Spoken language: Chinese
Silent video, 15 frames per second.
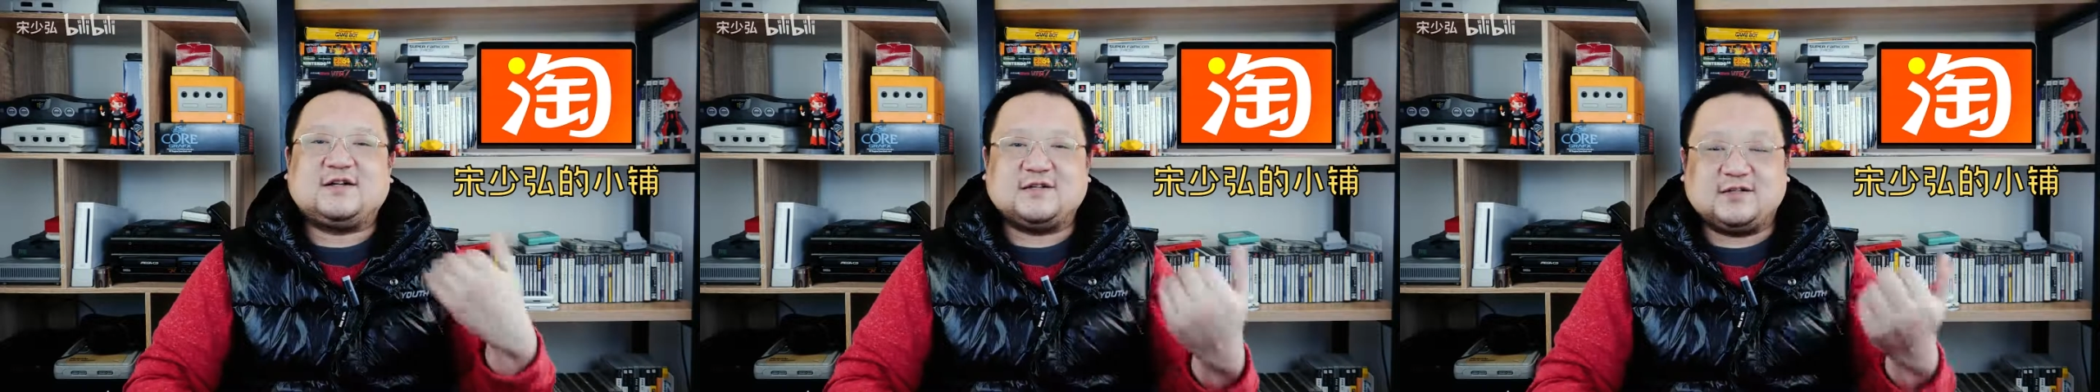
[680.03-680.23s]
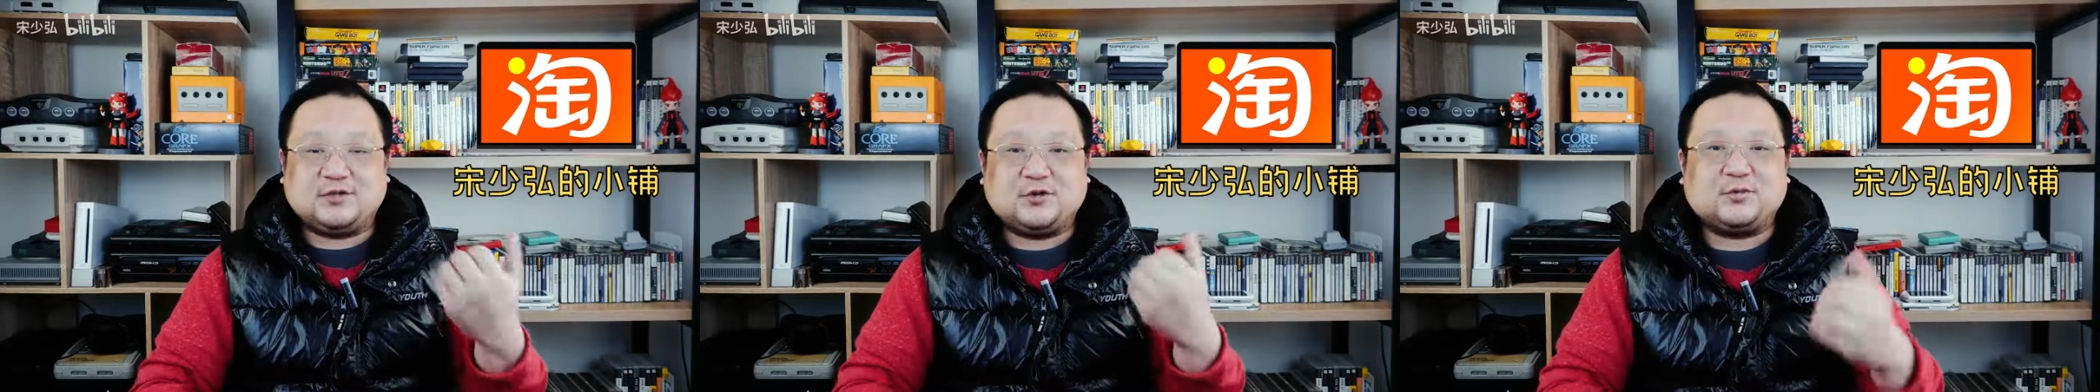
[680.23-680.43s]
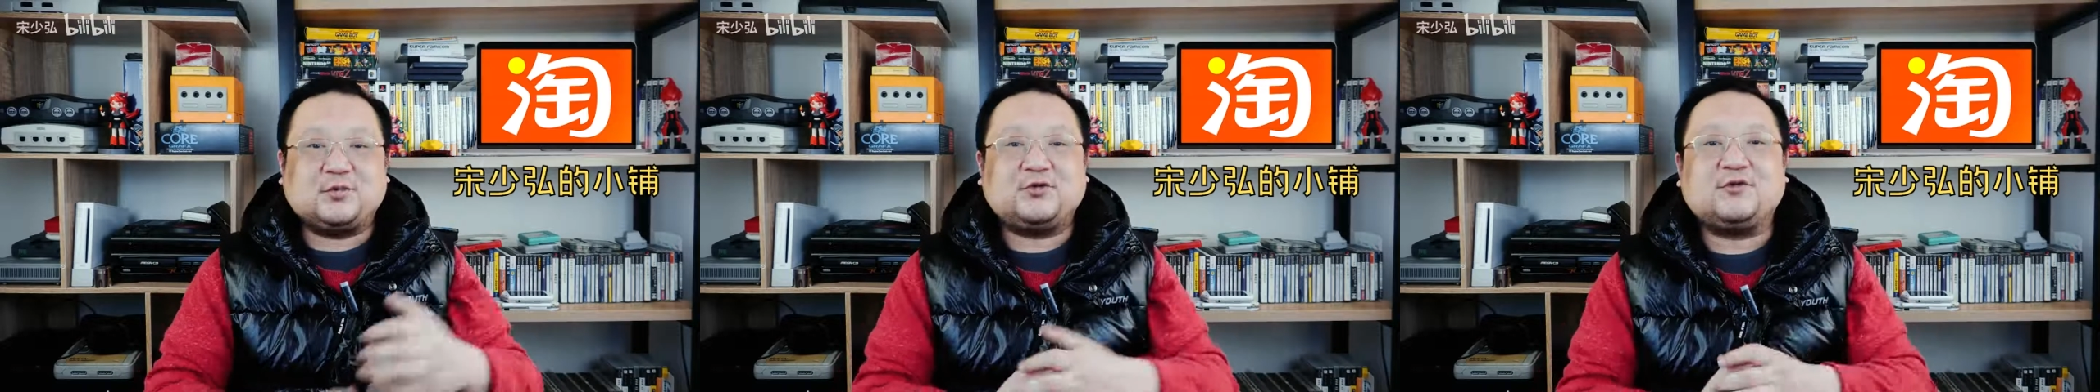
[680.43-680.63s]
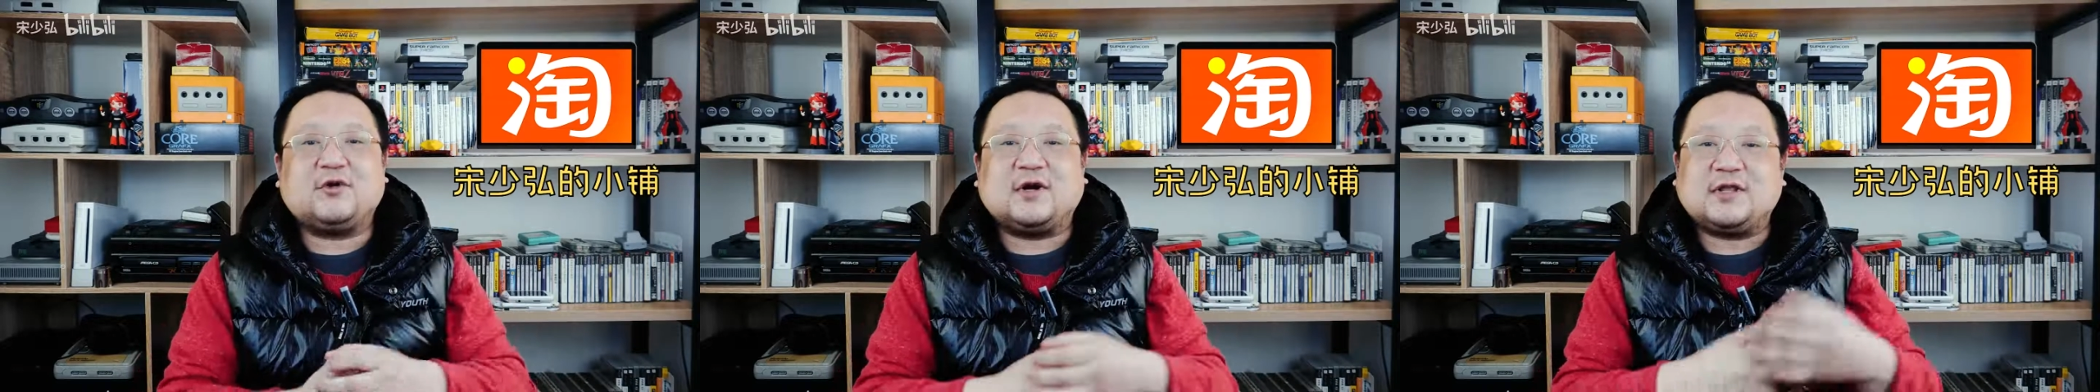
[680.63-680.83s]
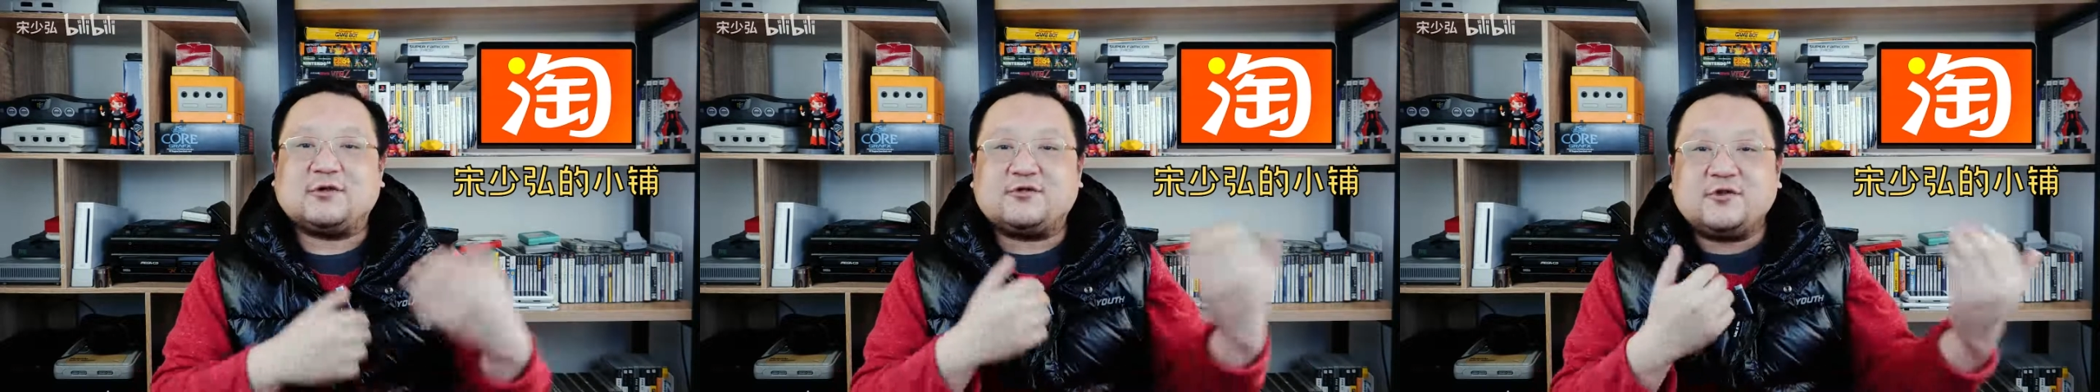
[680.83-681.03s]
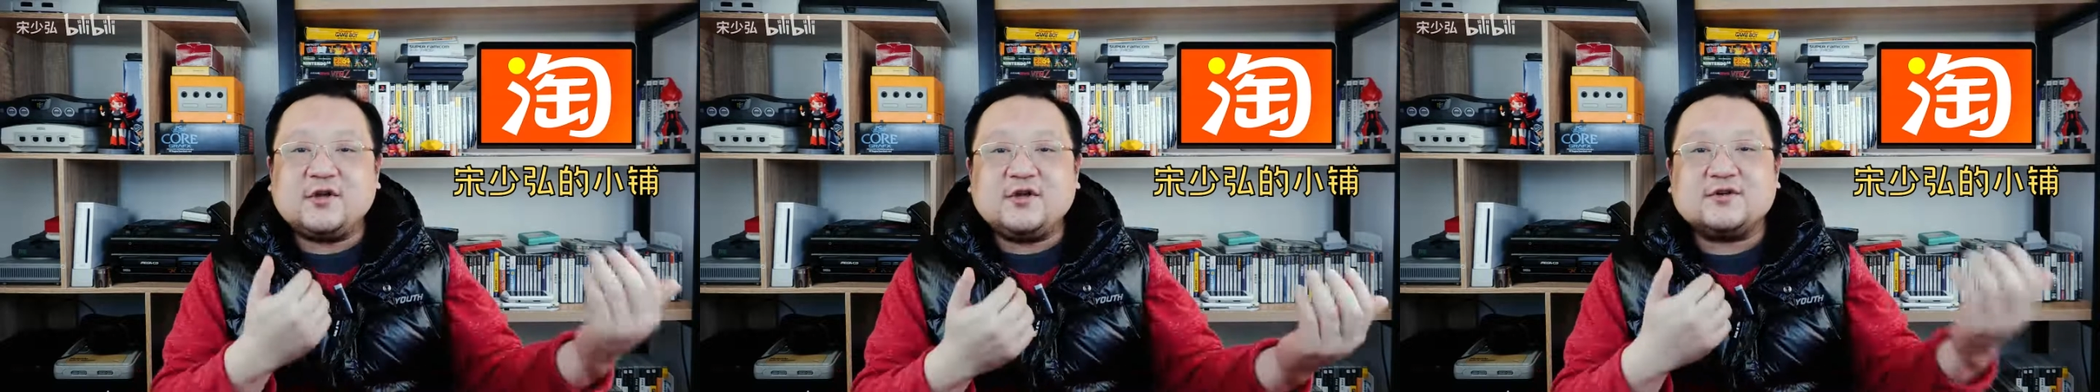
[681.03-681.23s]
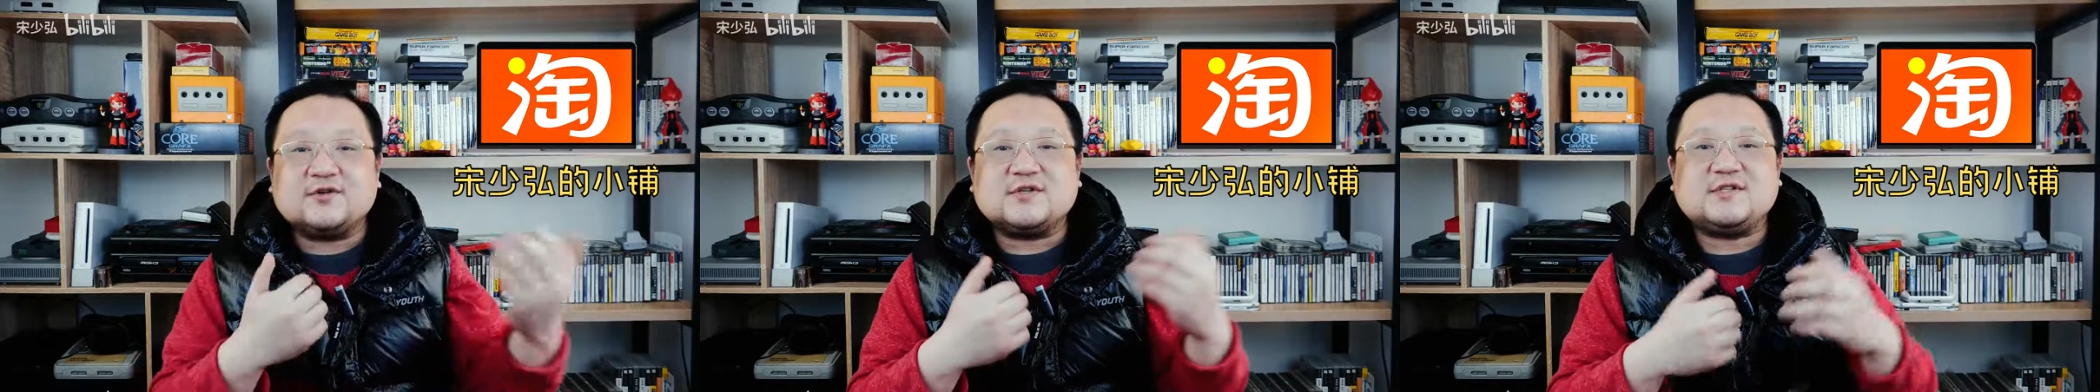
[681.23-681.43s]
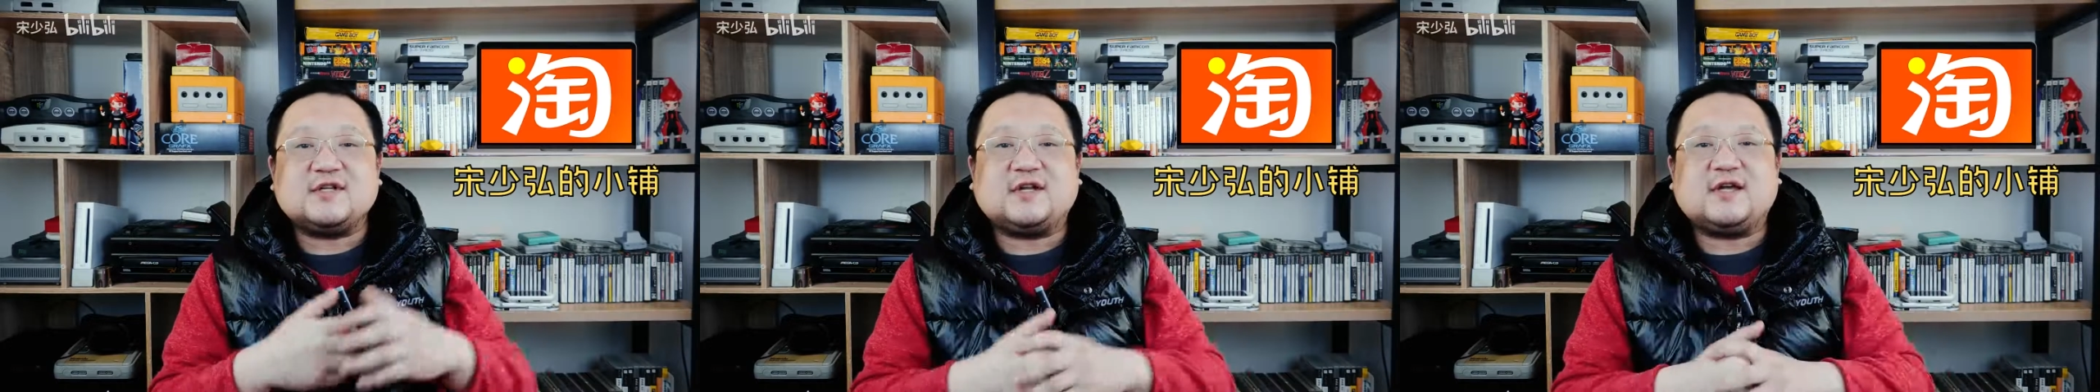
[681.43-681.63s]
这些都不错。那非
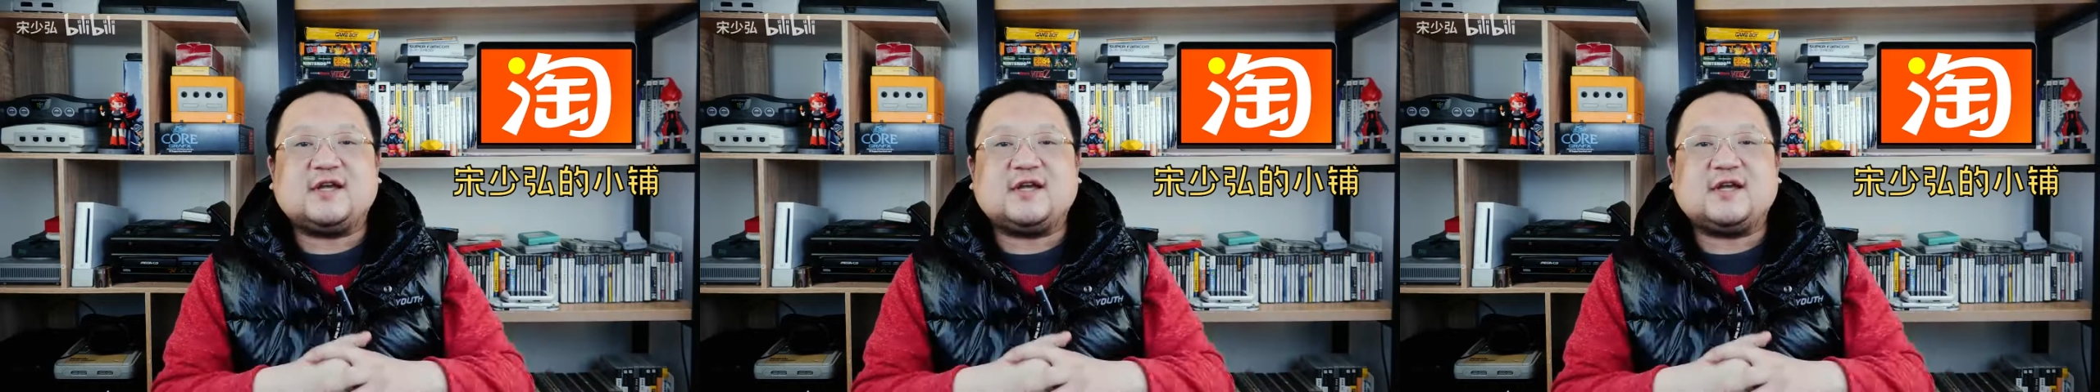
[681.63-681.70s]
游戏